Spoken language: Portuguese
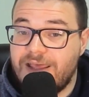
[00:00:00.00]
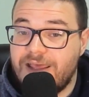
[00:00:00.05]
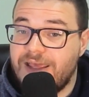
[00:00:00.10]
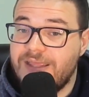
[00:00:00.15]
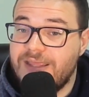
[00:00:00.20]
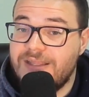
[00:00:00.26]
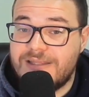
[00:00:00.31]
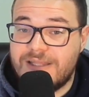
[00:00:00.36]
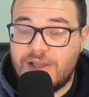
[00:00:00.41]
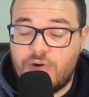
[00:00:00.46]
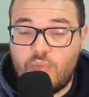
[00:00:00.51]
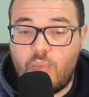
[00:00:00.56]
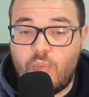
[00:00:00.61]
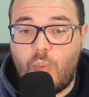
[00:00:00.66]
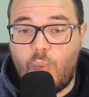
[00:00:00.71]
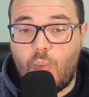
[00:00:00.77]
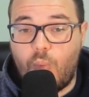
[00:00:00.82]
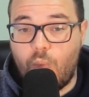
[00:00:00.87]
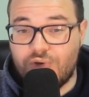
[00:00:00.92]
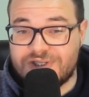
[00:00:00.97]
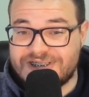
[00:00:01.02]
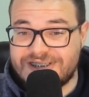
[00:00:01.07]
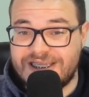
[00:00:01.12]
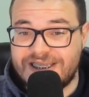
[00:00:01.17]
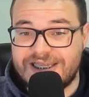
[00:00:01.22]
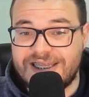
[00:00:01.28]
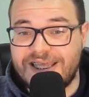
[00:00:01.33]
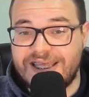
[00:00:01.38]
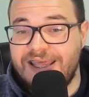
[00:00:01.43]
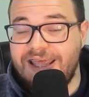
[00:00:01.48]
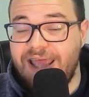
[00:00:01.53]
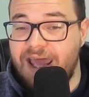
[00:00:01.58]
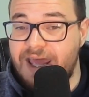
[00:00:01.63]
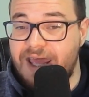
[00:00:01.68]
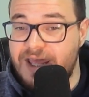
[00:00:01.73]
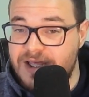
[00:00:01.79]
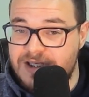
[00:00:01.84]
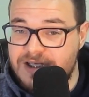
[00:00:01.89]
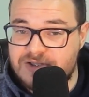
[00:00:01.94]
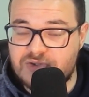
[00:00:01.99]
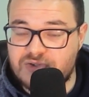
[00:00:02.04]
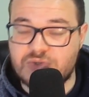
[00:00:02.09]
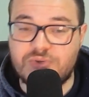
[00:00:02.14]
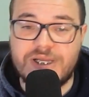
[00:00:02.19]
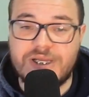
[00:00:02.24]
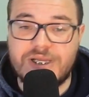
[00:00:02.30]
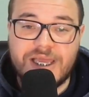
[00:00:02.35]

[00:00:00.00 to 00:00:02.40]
Então, o CDI é isso.